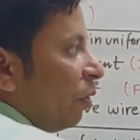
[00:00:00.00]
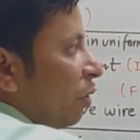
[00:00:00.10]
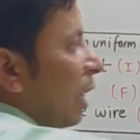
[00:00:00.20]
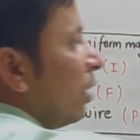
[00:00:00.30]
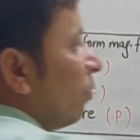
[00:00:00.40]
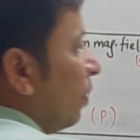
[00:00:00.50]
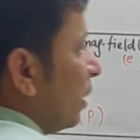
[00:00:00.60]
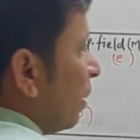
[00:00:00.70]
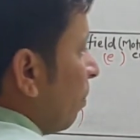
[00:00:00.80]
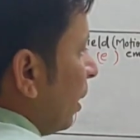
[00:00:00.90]
होता है तो वी
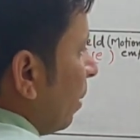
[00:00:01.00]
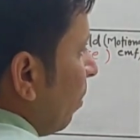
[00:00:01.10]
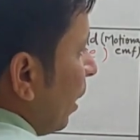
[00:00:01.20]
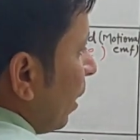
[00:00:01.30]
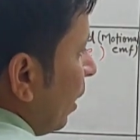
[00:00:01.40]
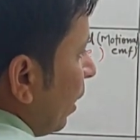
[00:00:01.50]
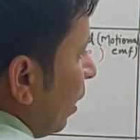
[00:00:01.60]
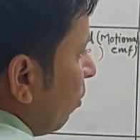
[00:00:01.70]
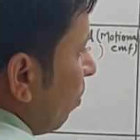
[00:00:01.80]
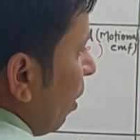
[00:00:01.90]
से मल्टीप्लाई
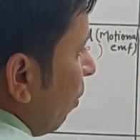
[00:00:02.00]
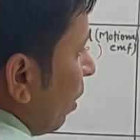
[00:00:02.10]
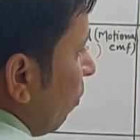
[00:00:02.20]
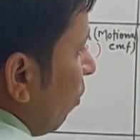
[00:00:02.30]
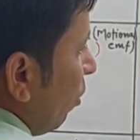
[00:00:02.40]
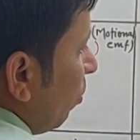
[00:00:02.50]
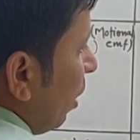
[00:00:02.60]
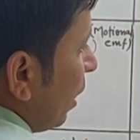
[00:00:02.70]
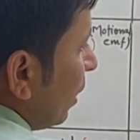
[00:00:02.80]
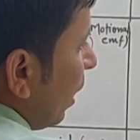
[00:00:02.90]
करेंगे तो पावर का
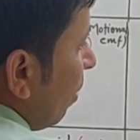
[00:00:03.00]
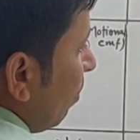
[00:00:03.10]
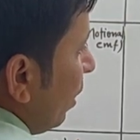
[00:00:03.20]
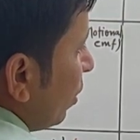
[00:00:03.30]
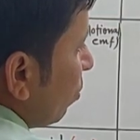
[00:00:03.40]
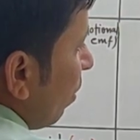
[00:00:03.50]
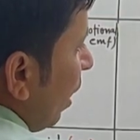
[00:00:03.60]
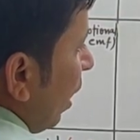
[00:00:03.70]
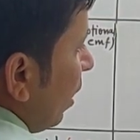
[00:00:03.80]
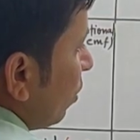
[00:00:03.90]
फॉर्मूला आ जाएगा बी
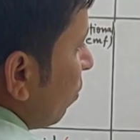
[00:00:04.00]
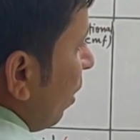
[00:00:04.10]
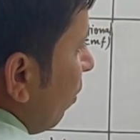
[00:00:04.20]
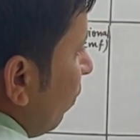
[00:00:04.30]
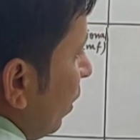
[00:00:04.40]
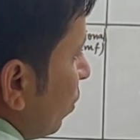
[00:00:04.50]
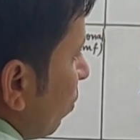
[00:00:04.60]
स्क्वायर एल स्क्वायर वी